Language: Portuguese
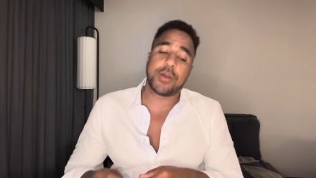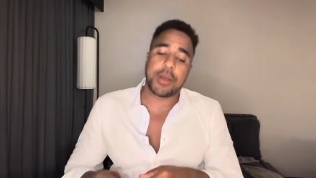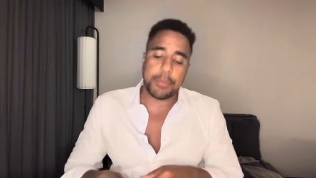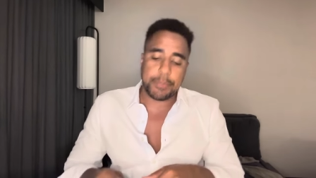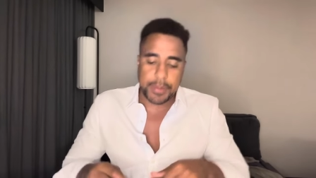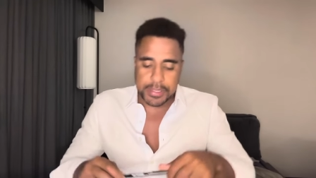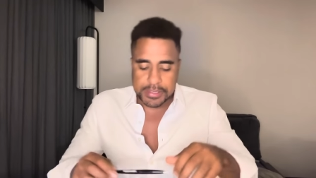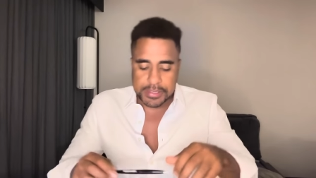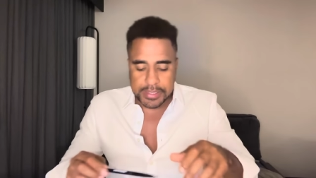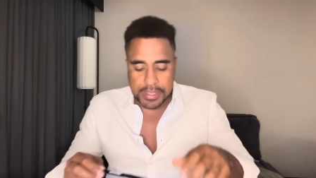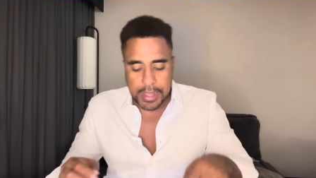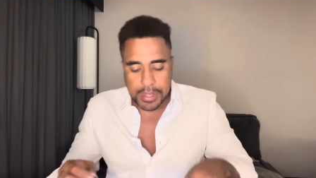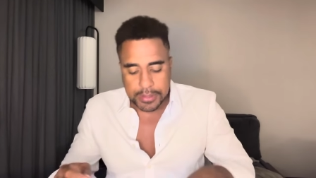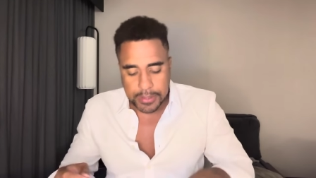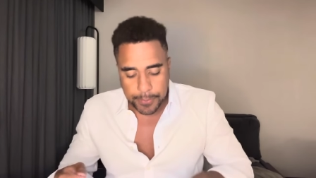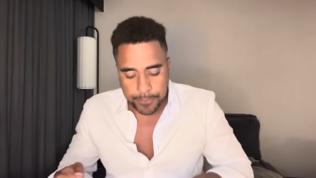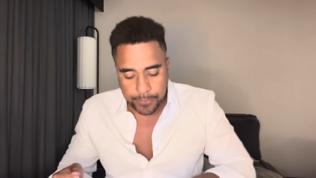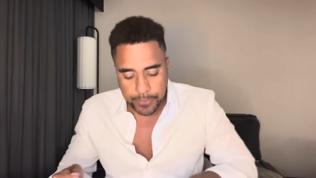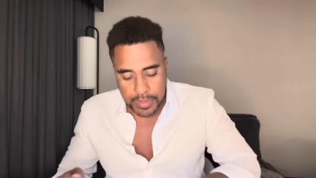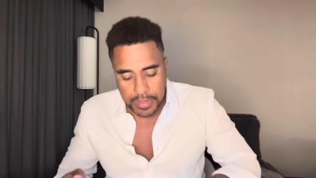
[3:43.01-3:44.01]

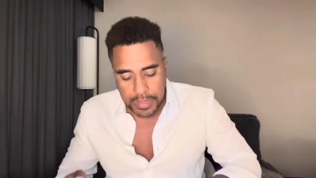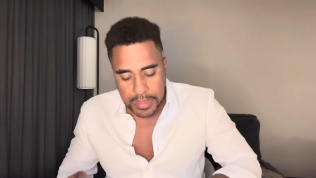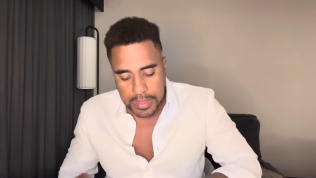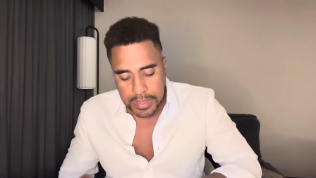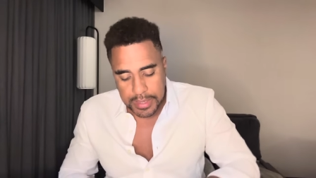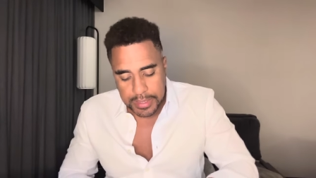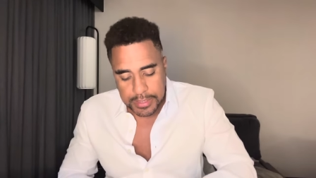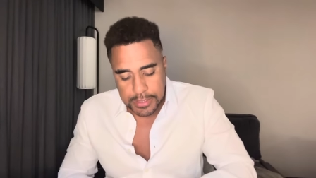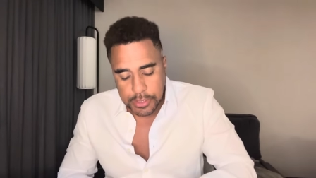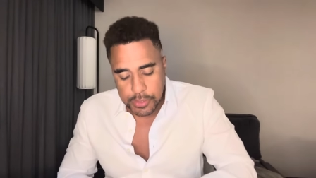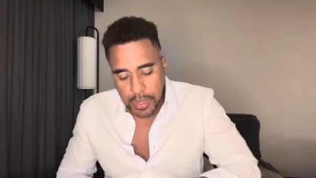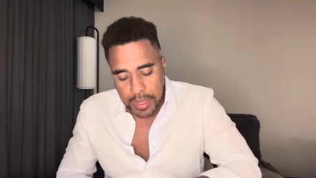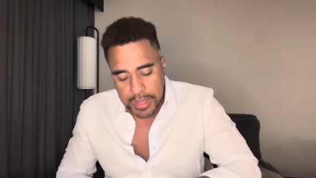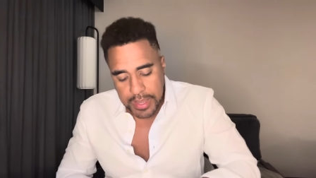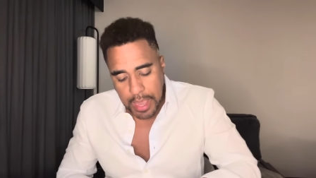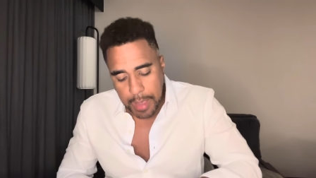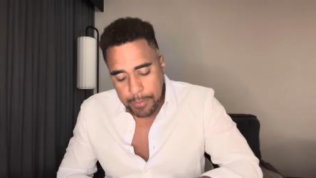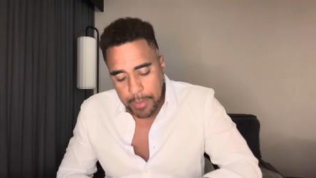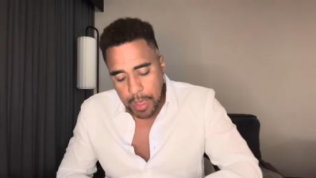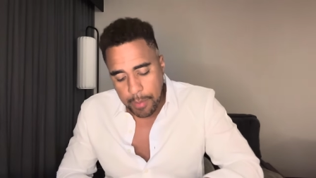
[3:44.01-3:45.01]
Rapaziada, isso
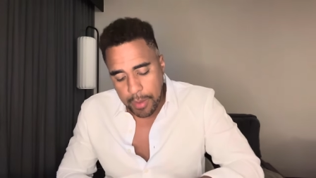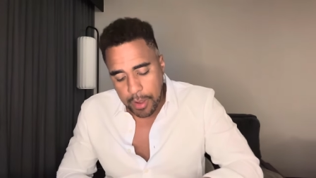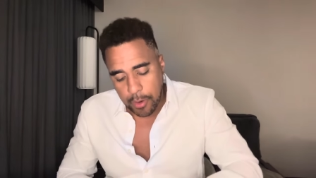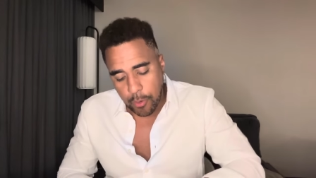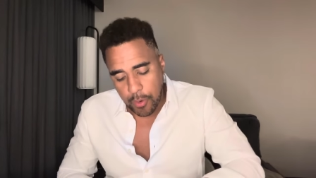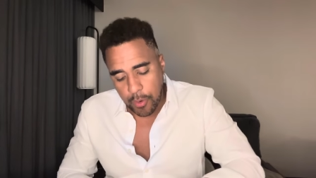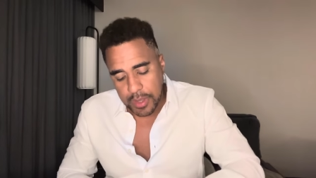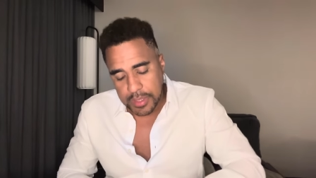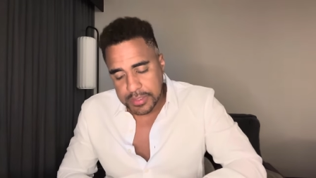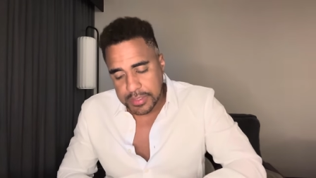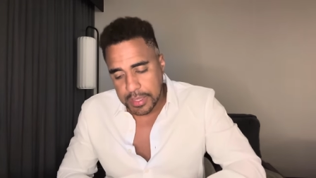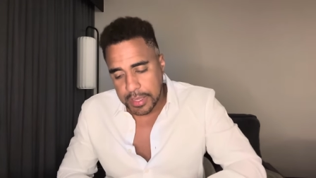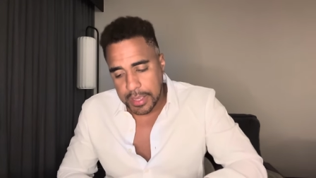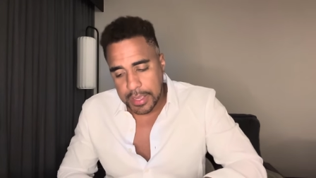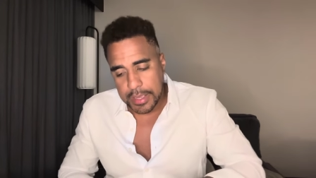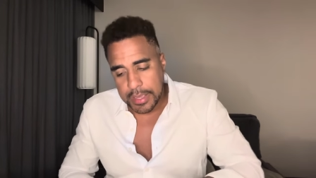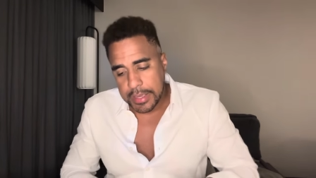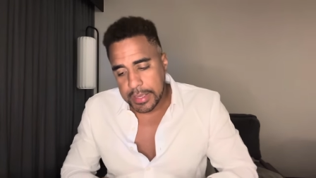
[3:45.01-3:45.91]
aí é a mesma coisa